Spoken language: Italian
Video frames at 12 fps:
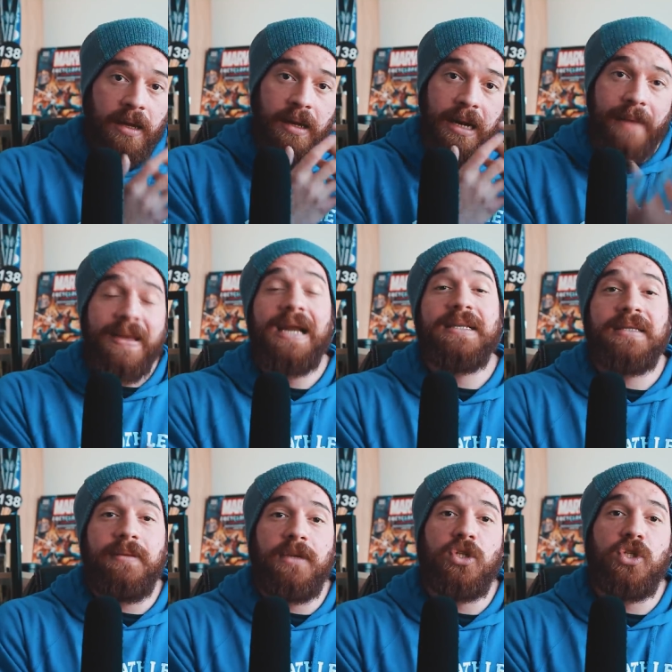la mela che
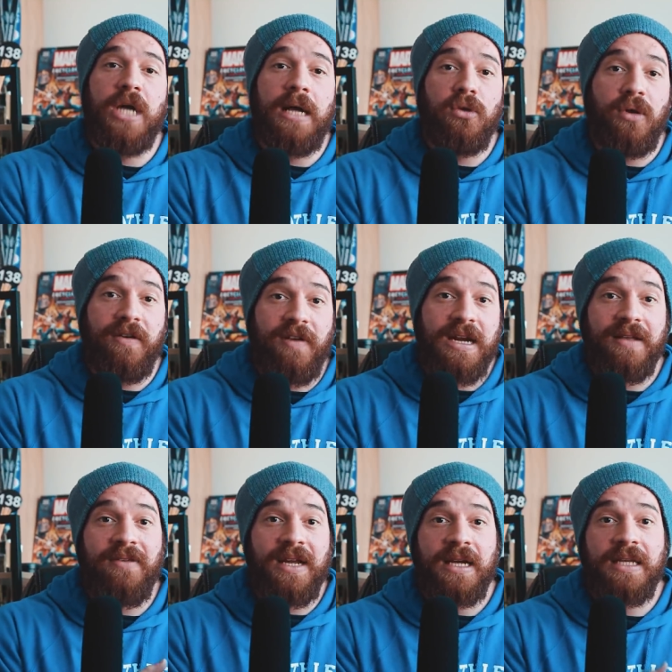stai mangiando, la farina
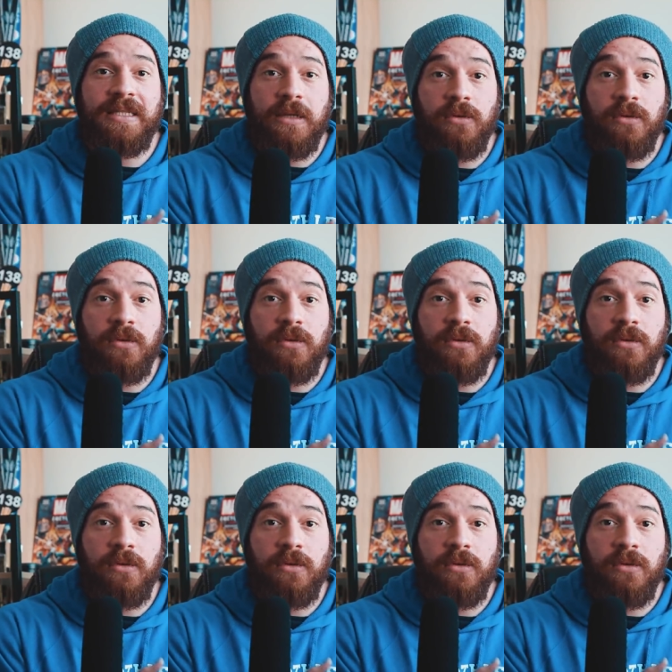d'avena che stai